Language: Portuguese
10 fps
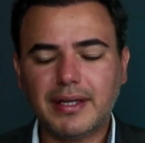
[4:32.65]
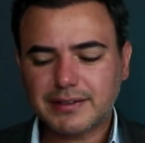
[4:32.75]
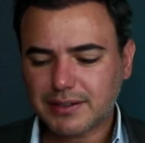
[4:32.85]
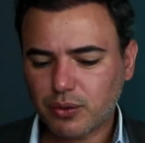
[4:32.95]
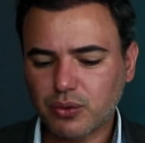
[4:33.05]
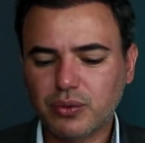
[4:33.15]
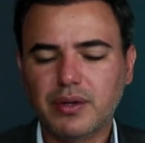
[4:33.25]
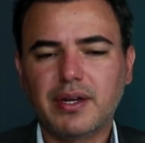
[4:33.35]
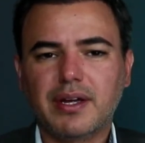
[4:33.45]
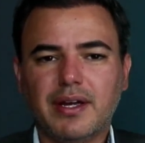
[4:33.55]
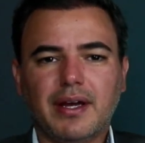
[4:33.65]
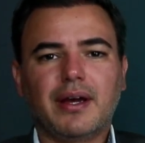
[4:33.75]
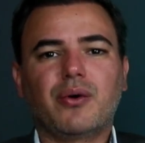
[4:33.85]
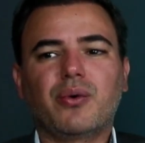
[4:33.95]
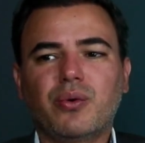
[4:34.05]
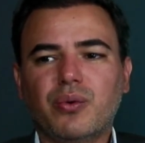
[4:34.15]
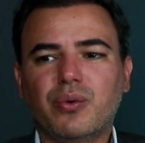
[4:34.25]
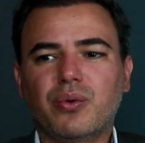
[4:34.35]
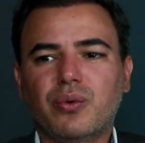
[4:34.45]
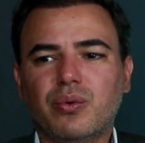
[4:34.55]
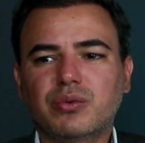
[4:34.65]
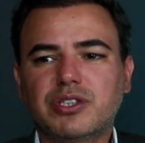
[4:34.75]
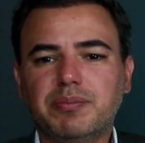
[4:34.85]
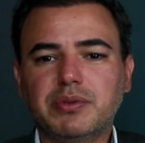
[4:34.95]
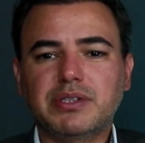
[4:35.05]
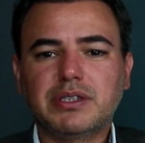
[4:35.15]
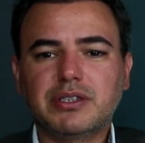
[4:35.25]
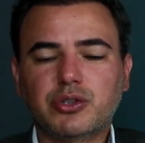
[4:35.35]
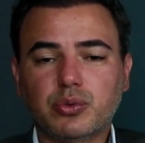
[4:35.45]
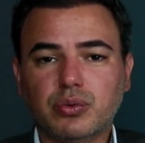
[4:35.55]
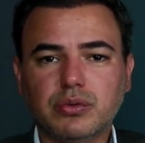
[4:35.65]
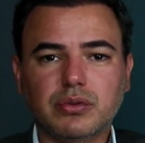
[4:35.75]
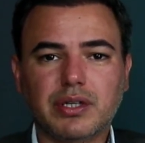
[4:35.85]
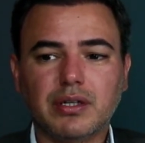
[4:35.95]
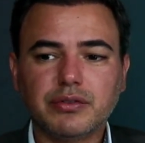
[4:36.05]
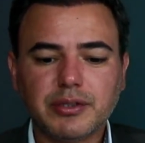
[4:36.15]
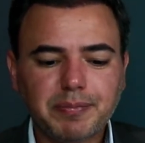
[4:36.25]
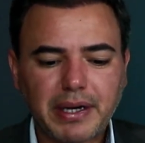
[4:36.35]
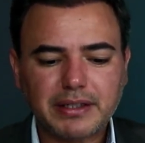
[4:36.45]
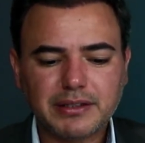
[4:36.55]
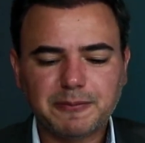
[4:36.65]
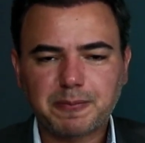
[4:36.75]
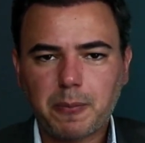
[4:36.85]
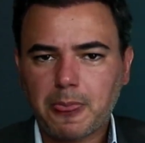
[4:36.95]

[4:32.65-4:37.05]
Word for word: Esse é o, é o, o, tipo de estudo que não se perde.